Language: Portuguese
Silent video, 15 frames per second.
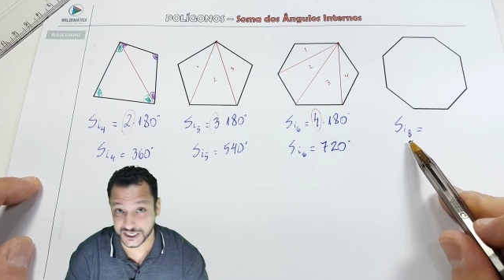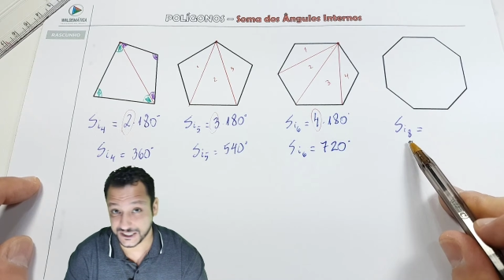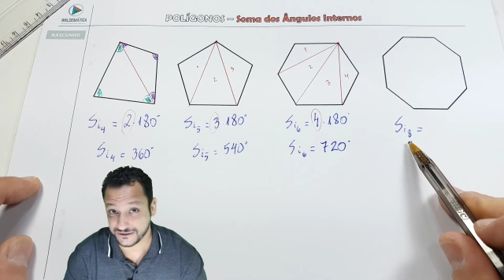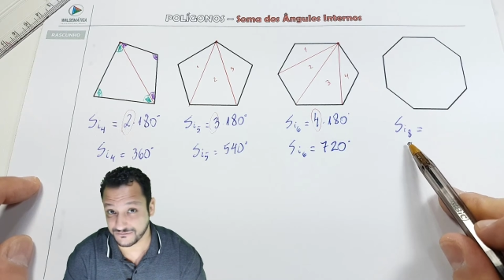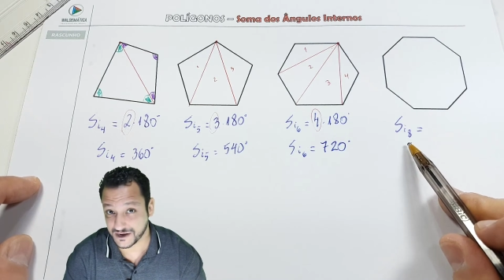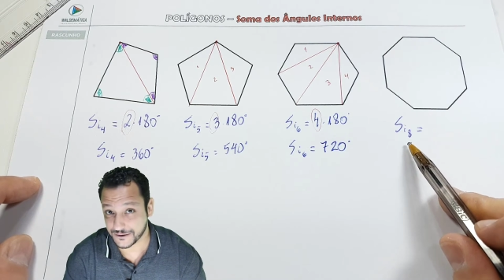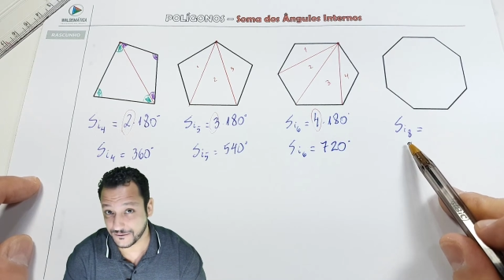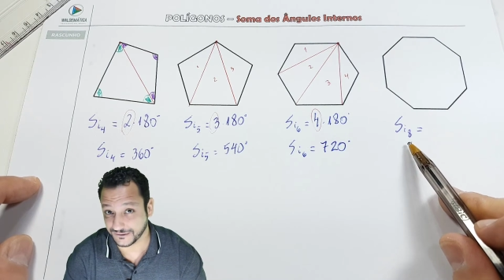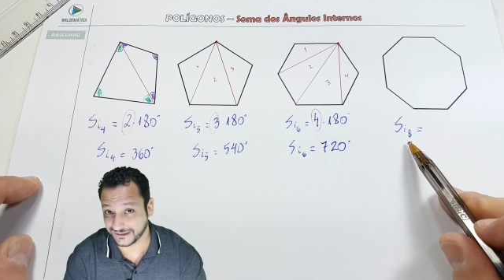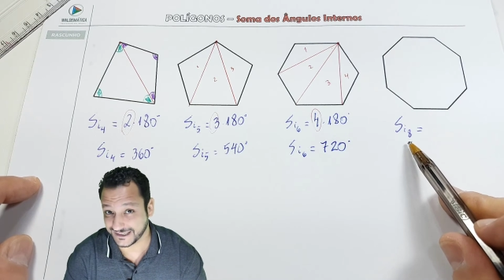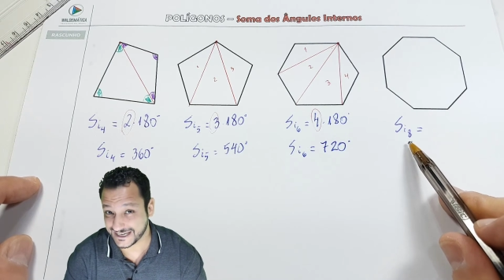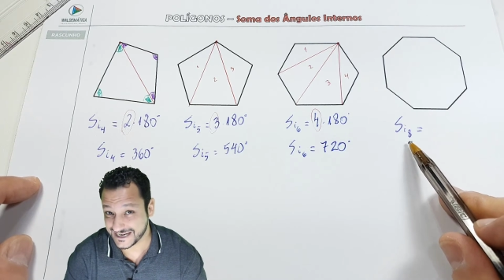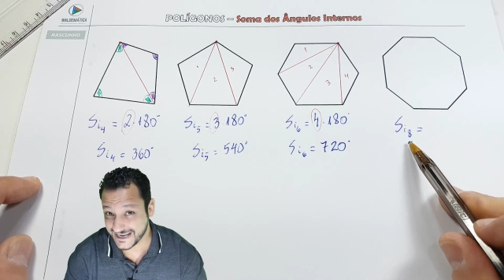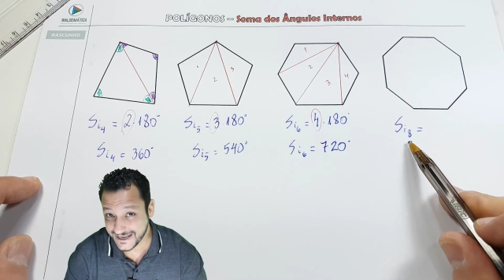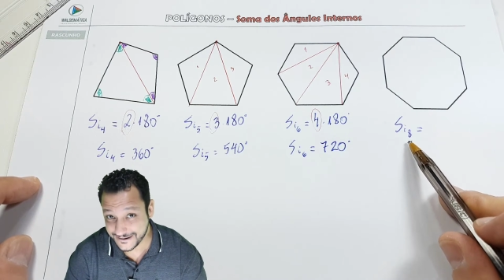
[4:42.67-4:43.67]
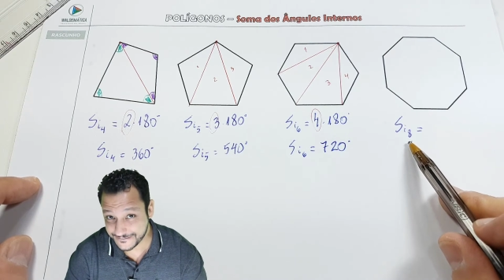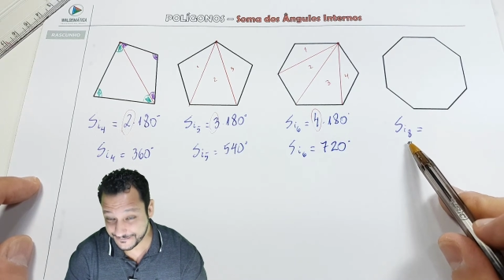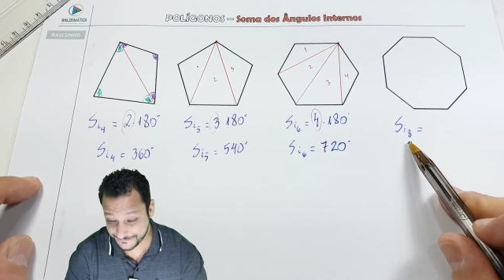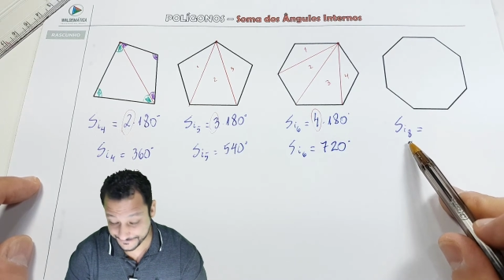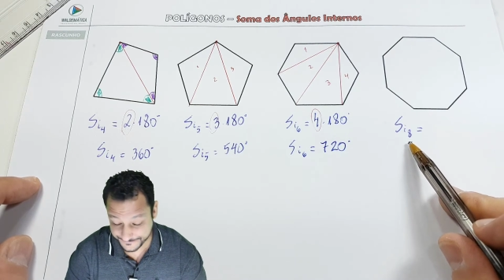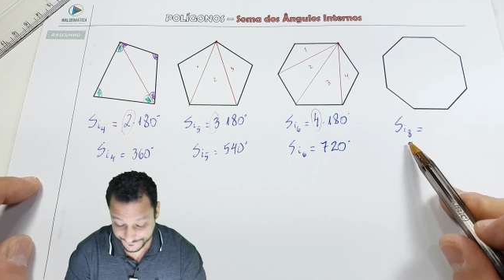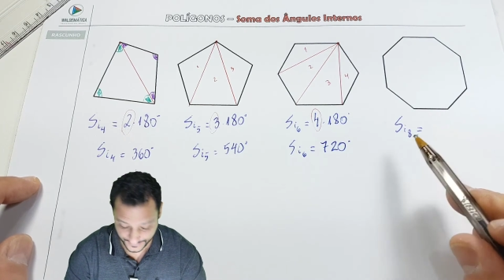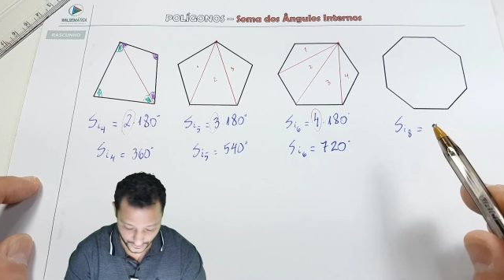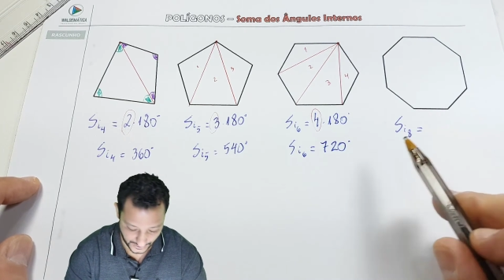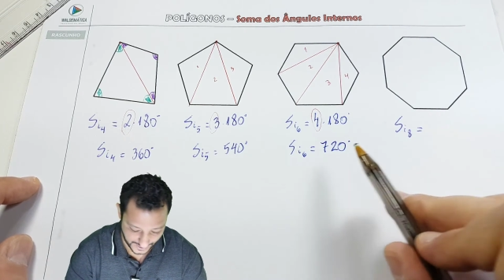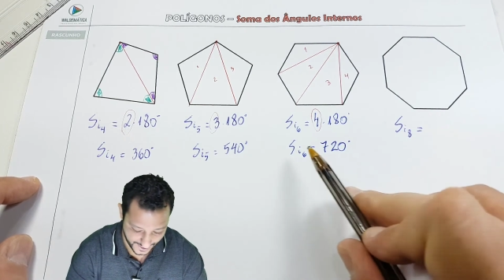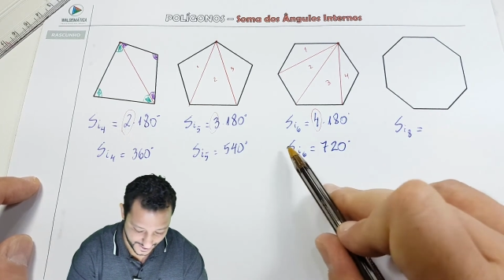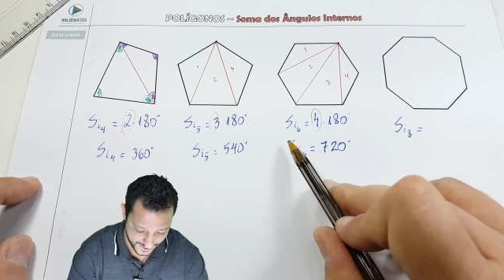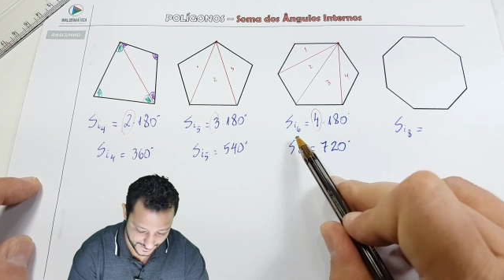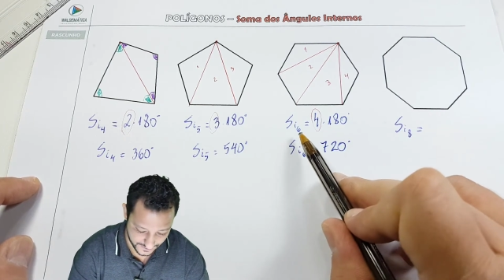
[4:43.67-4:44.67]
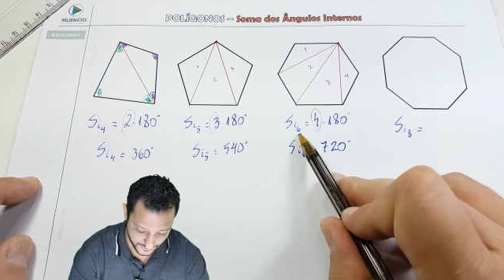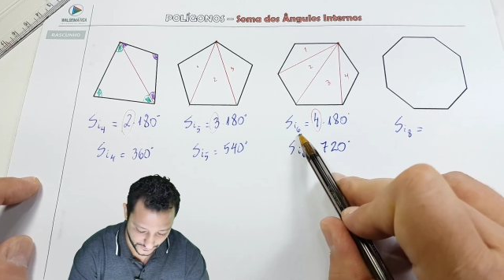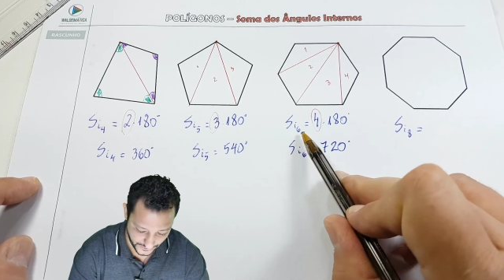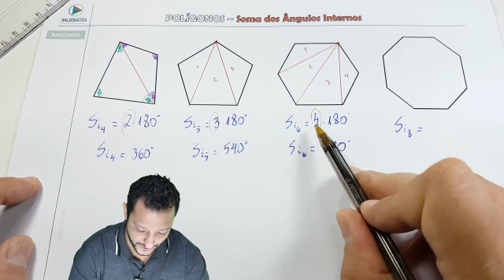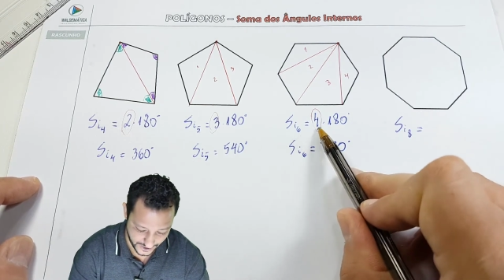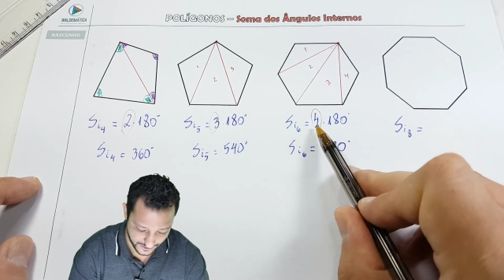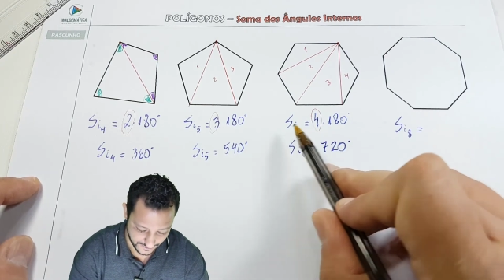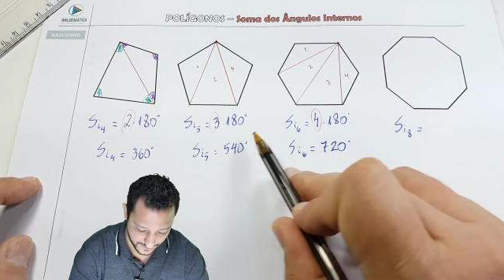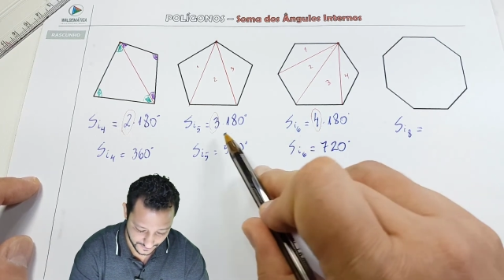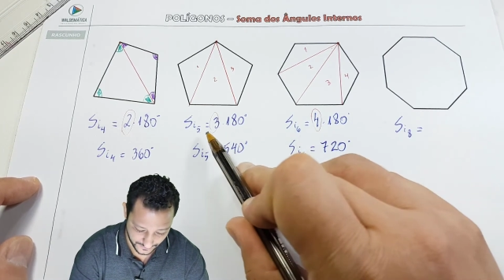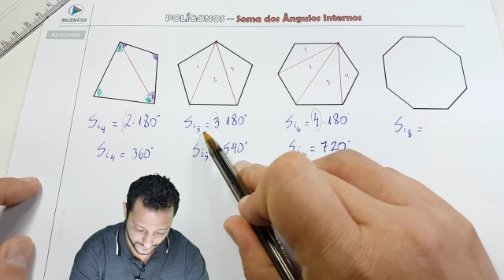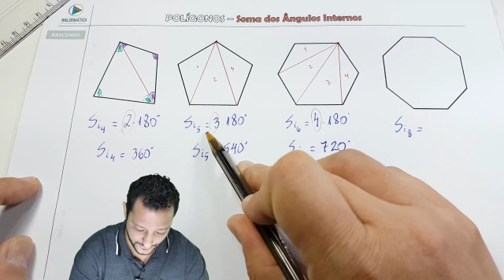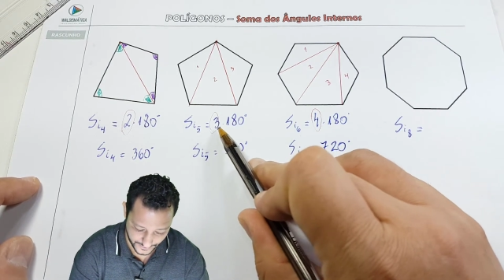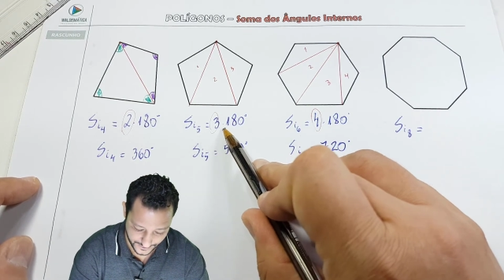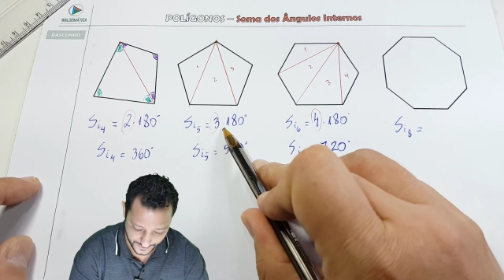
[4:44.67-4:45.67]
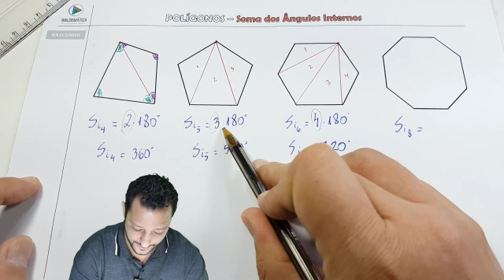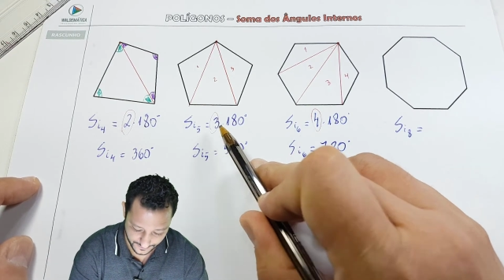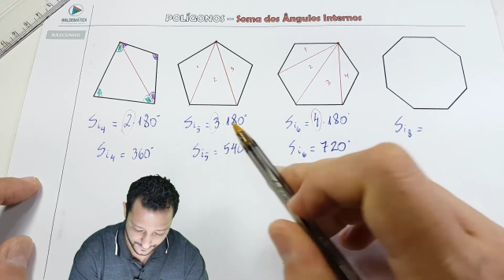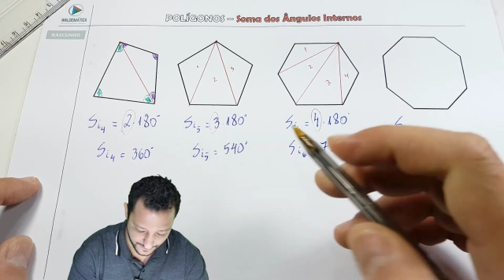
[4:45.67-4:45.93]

gente vai conseguir, olha lá, ó, ó,